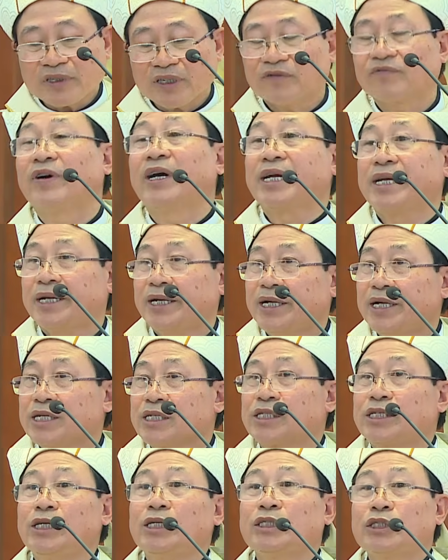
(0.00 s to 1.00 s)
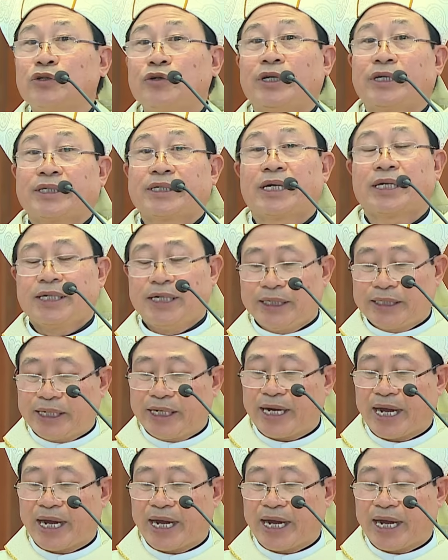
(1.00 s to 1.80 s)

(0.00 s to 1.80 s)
vậy xin chuyển sang ý thứ